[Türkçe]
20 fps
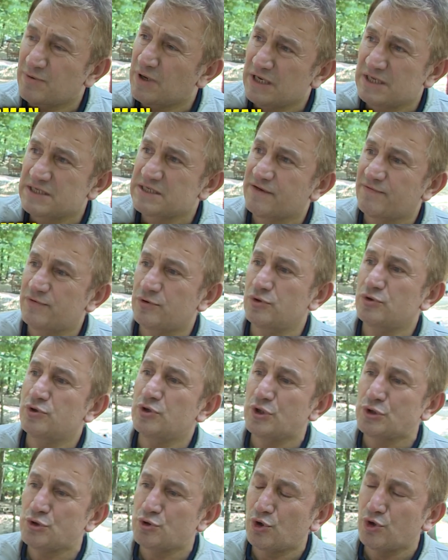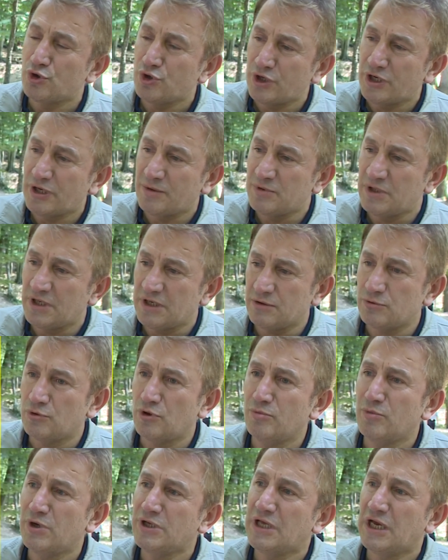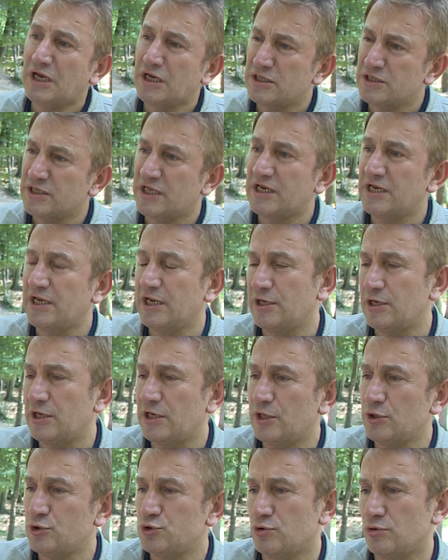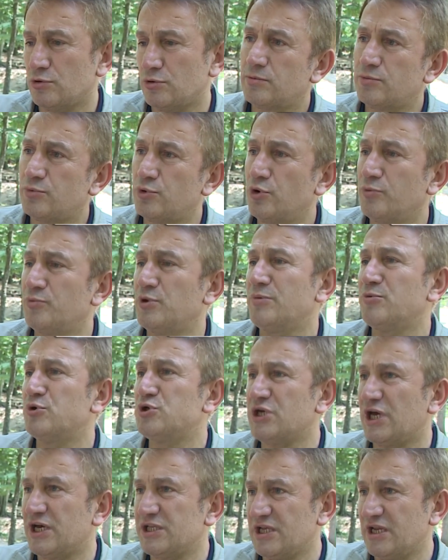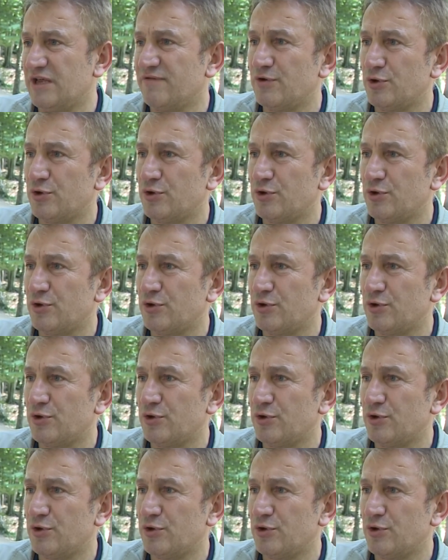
Maalesef Türkiye son dönemde orman yangınları ile ilgili çok büyük bir mücadele